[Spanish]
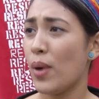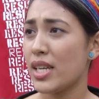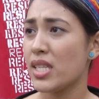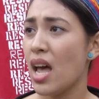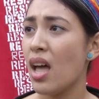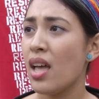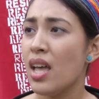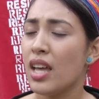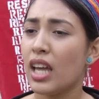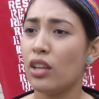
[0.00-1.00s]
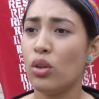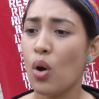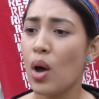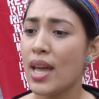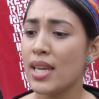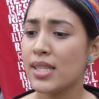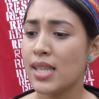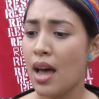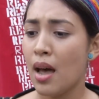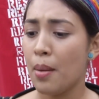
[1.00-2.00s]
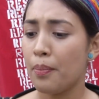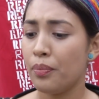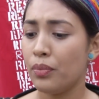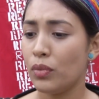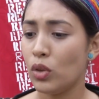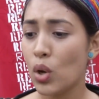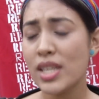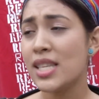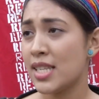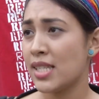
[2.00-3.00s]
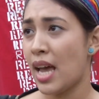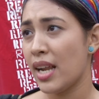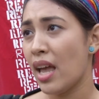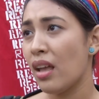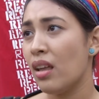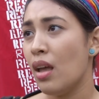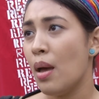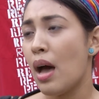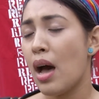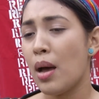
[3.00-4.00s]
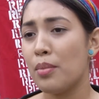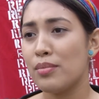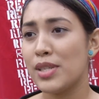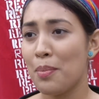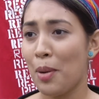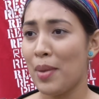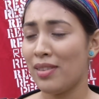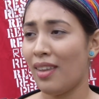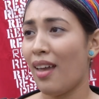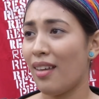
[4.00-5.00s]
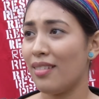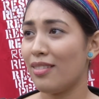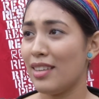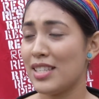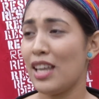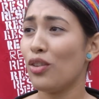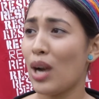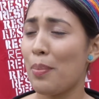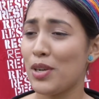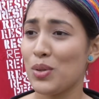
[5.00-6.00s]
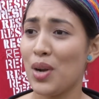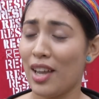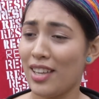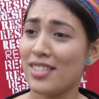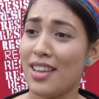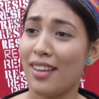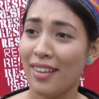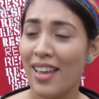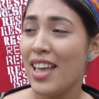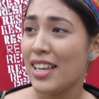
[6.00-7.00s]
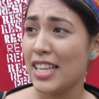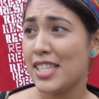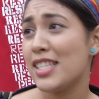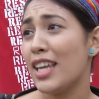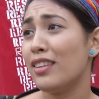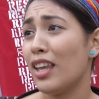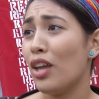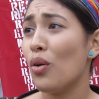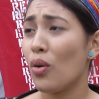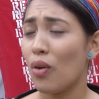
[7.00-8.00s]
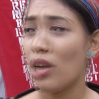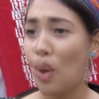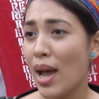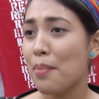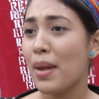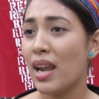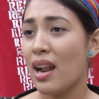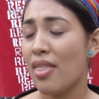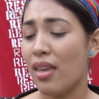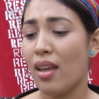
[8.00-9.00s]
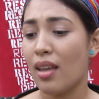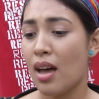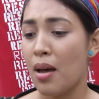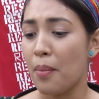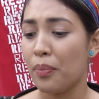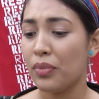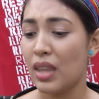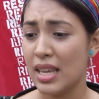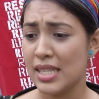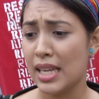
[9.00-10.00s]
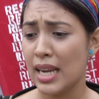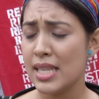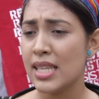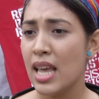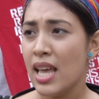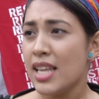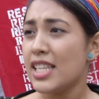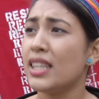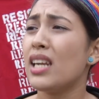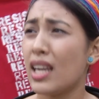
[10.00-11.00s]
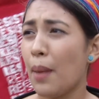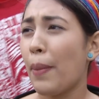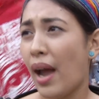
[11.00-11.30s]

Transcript: fuerza que no es, no es necesaria simplemente diciendo a la persona que se, que se sienten o no hay manera de, decirles sin tener que